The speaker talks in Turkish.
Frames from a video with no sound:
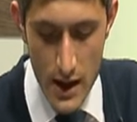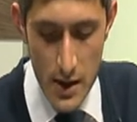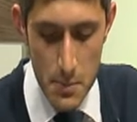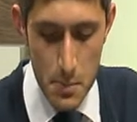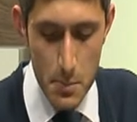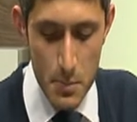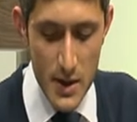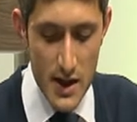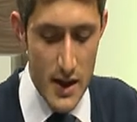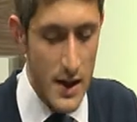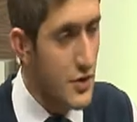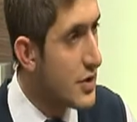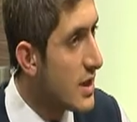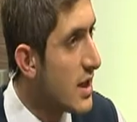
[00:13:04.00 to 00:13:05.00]

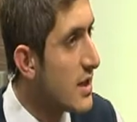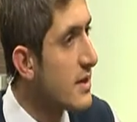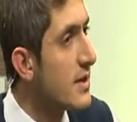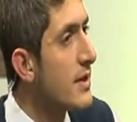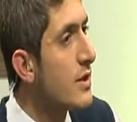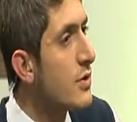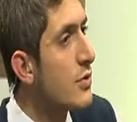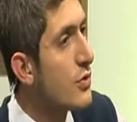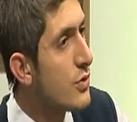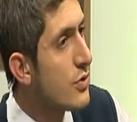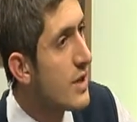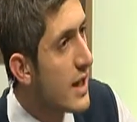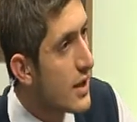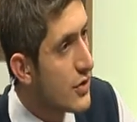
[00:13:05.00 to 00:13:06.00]
Miraç kandilinin
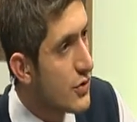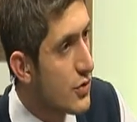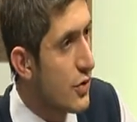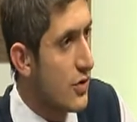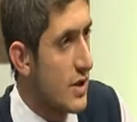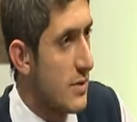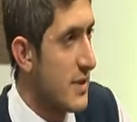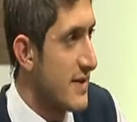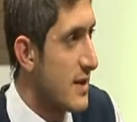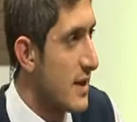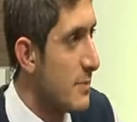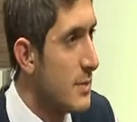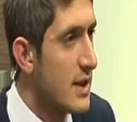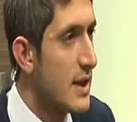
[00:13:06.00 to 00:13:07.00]
günü değişiyor da mesela
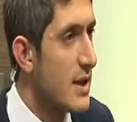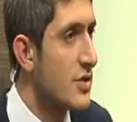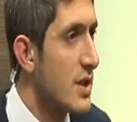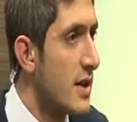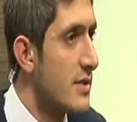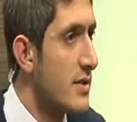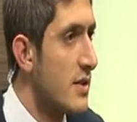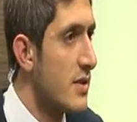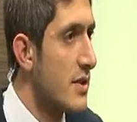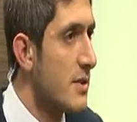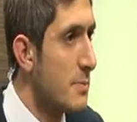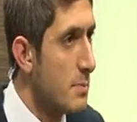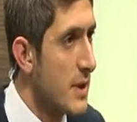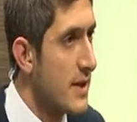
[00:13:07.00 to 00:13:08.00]
Miraç kandilinin,
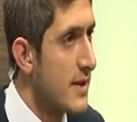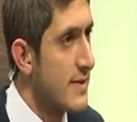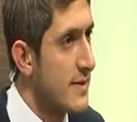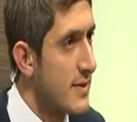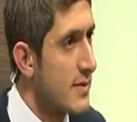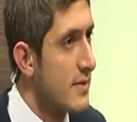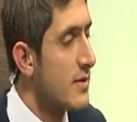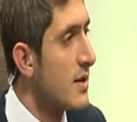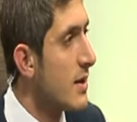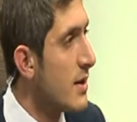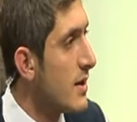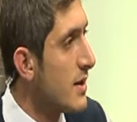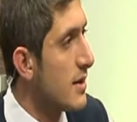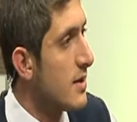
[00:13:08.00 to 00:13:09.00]
Berat'ın, e,
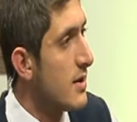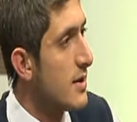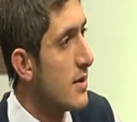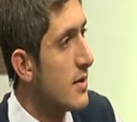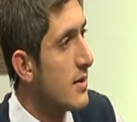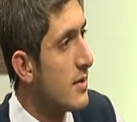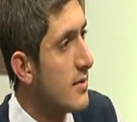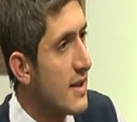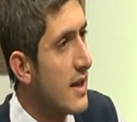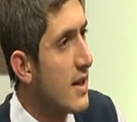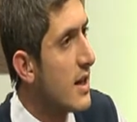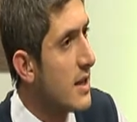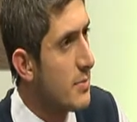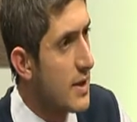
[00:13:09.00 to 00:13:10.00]

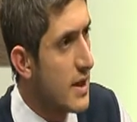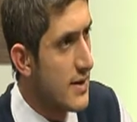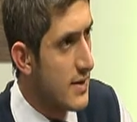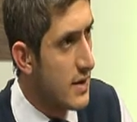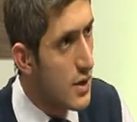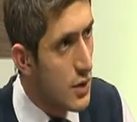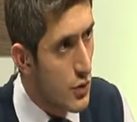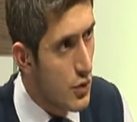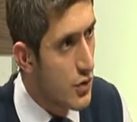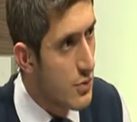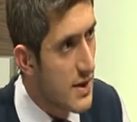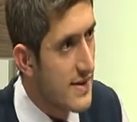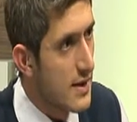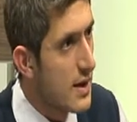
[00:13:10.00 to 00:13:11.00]
Regaib kandilinin günü
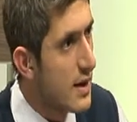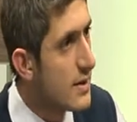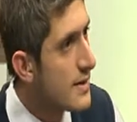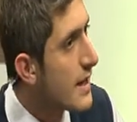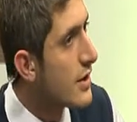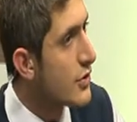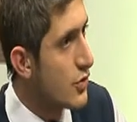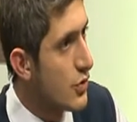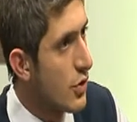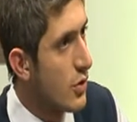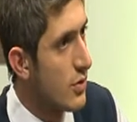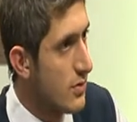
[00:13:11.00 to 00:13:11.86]
mesela değişiyor.